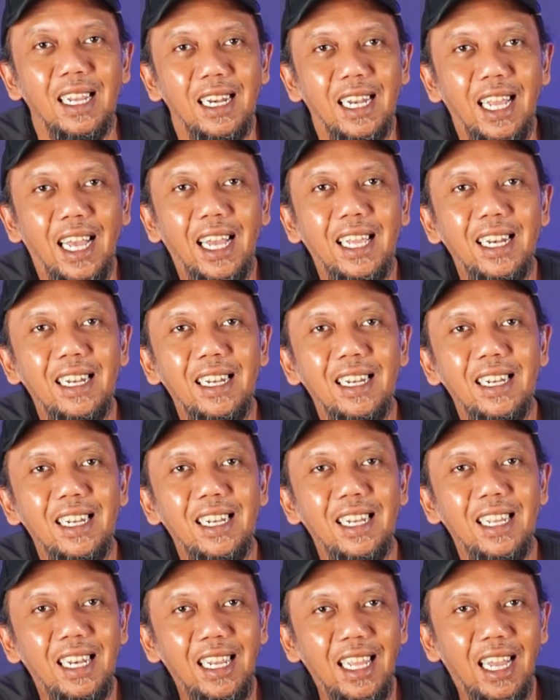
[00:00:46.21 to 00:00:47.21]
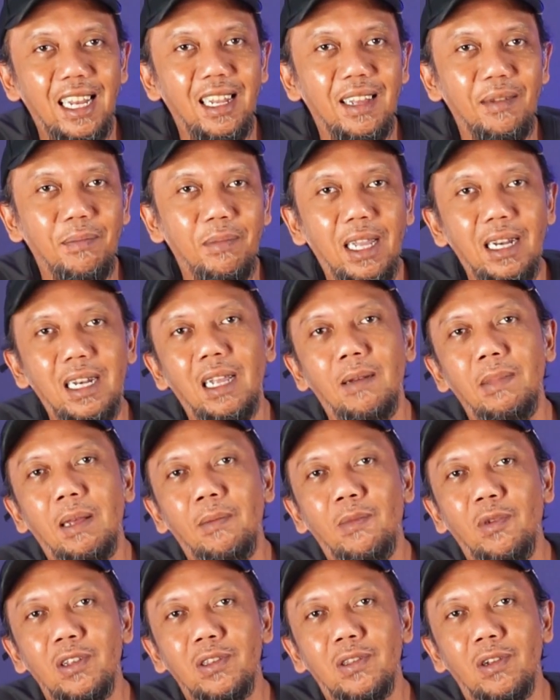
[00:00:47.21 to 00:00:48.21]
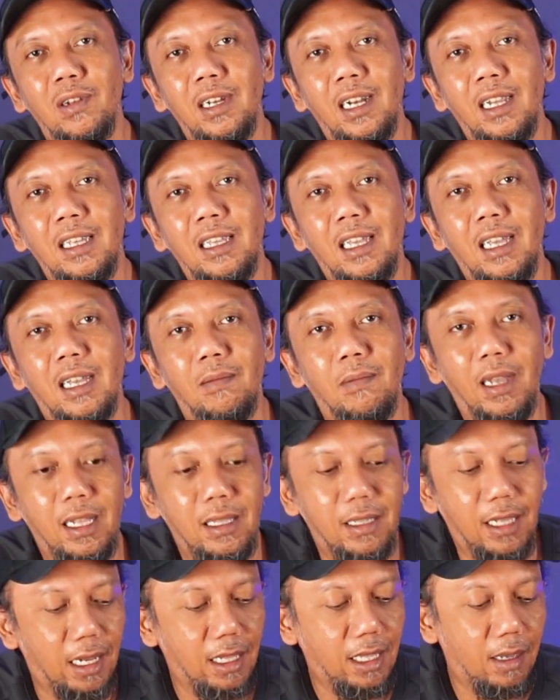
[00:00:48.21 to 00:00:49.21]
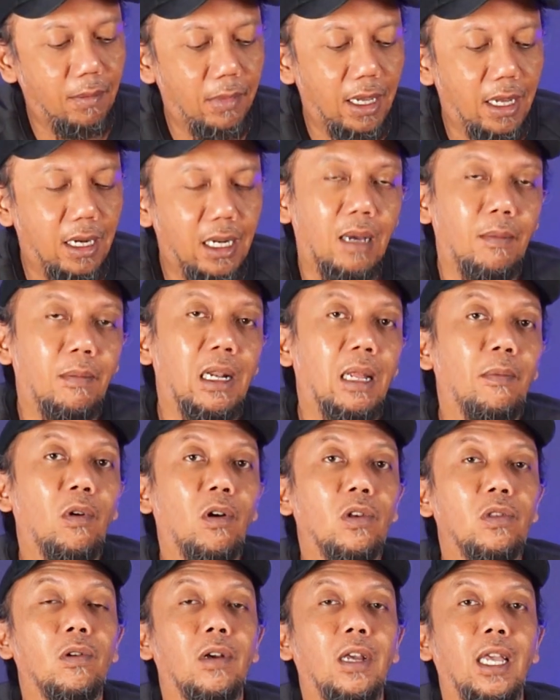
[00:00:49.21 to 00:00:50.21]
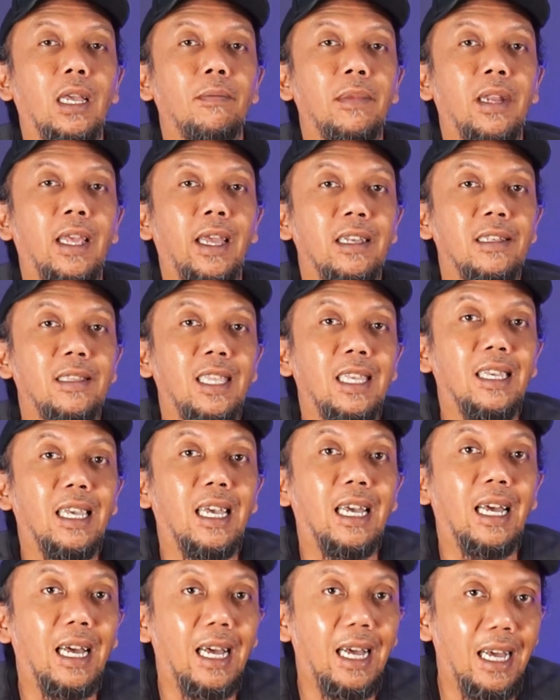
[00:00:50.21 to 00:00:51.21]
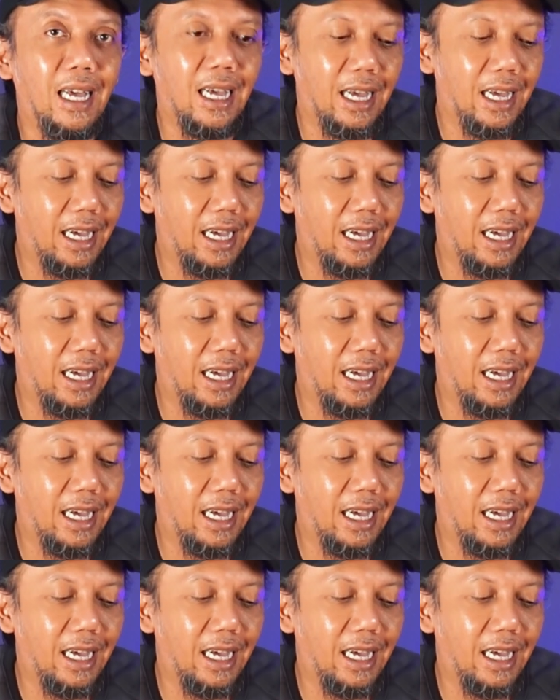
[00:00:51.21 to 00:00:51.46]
Dan ini ada B660 dari Gigabyte, serinya B660MDS3H.